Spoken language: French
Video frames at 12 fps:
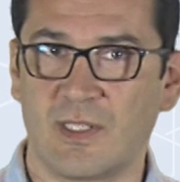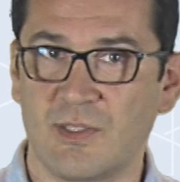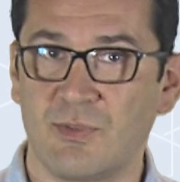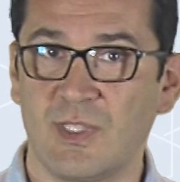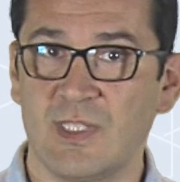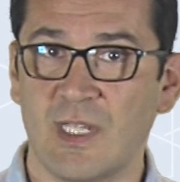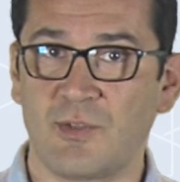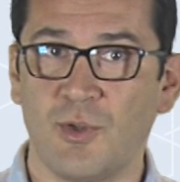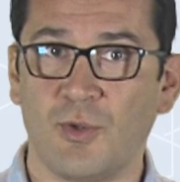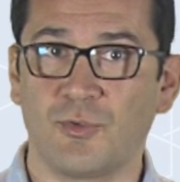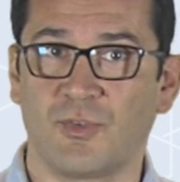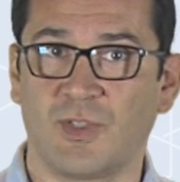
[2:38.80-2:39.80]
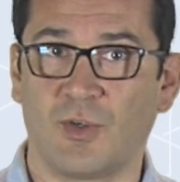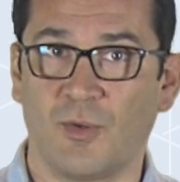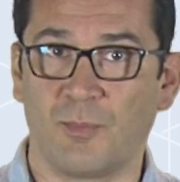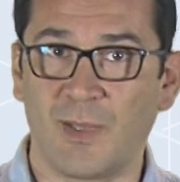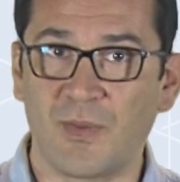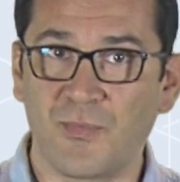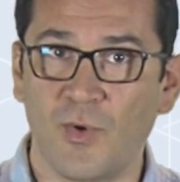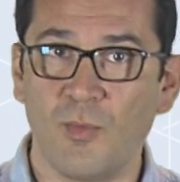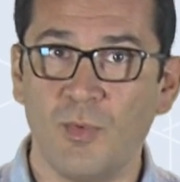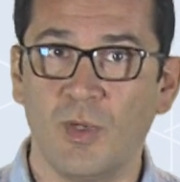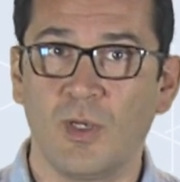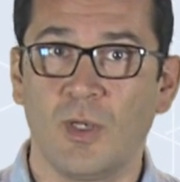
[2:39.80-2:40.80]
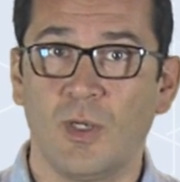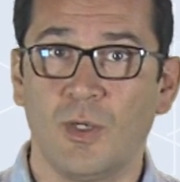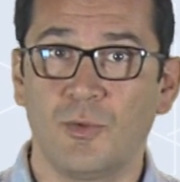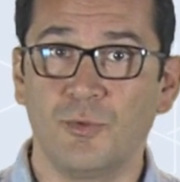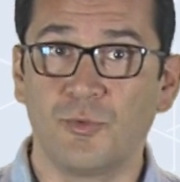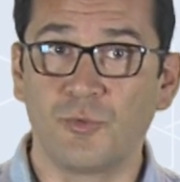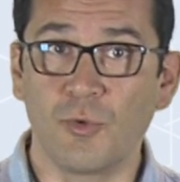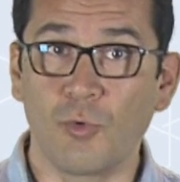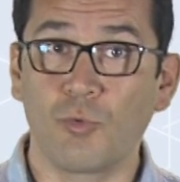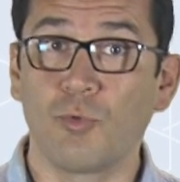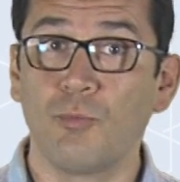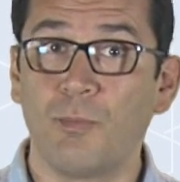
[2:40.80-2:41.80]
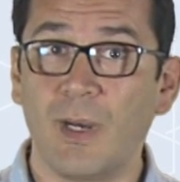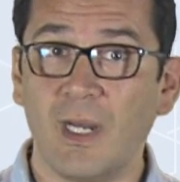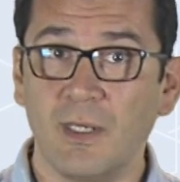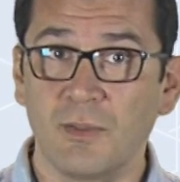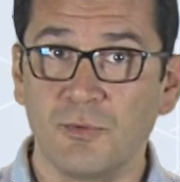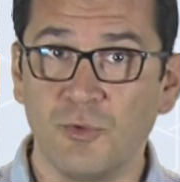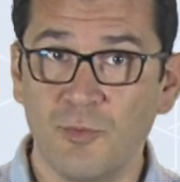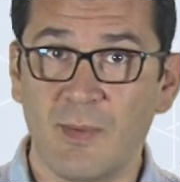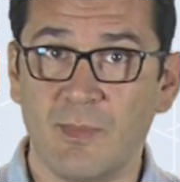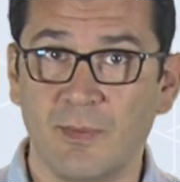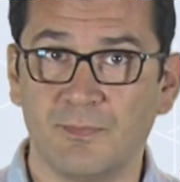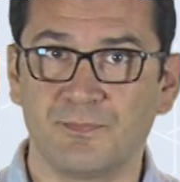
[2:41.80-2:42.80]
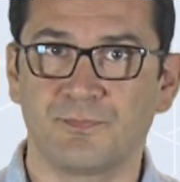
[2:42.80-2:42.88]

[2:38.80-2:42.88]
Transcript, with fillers: les utilisateurs de ces grandes plateformes ne se regroupent pas d'eux-mêmes.